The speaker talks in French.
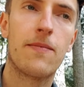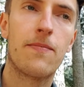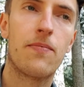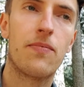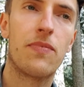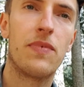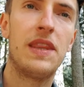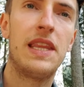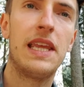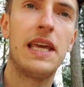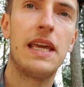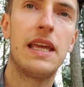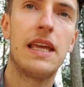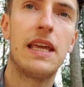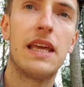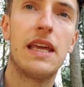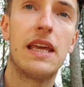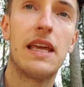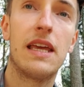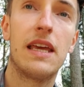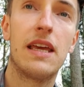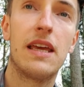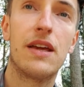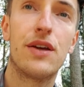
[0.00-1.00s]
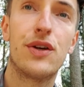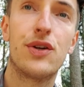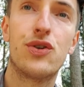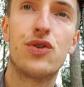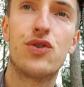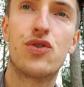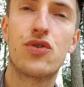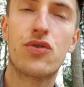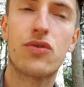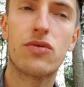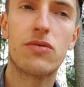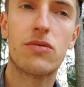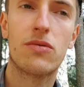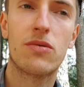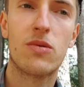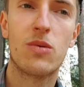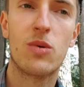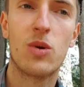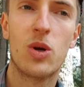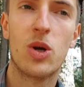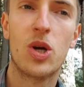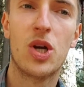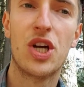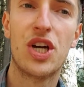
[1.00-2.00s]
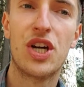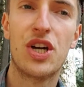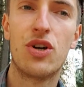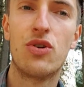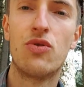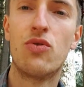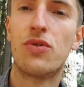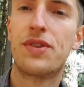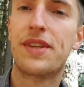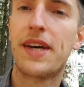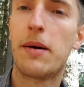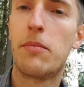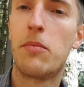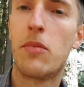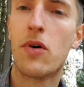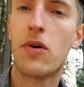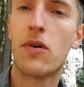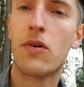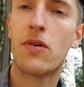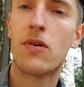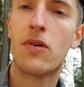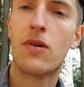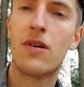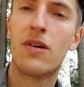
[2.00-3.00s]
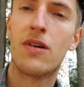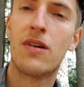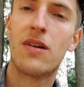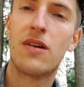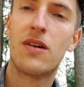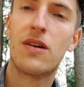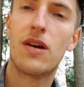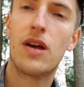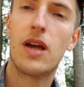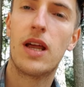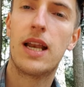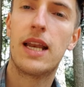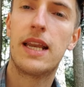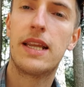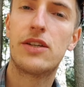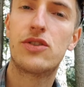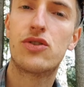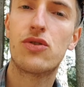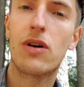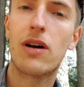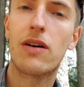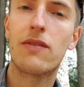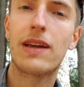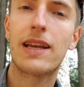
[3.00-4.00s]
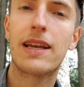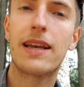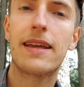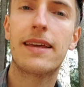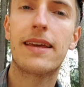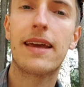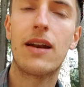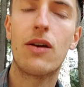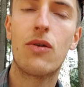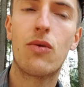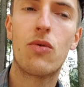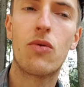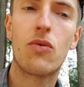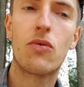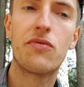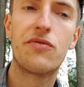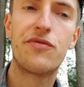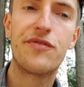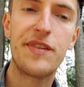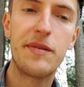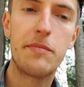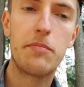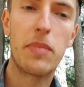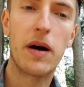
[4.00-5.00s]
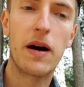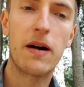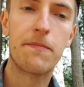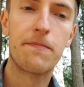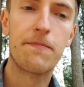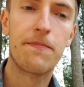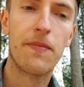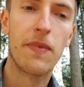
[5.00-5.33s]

des gens, notamment les gens avec lesquels on ne vit pas.